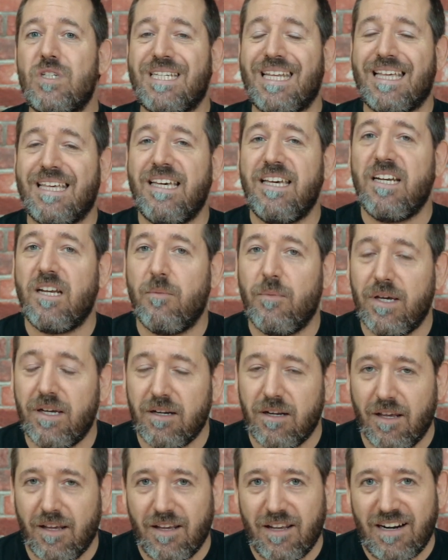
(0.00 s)
se quiere
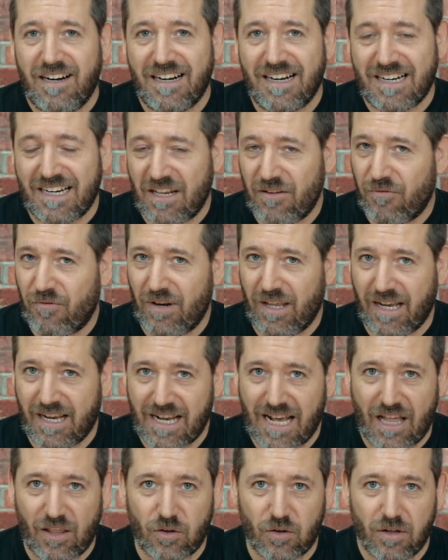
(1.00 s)
ver
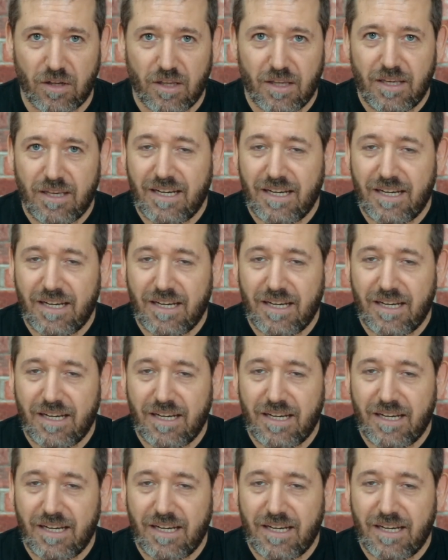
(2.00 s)
reflejado.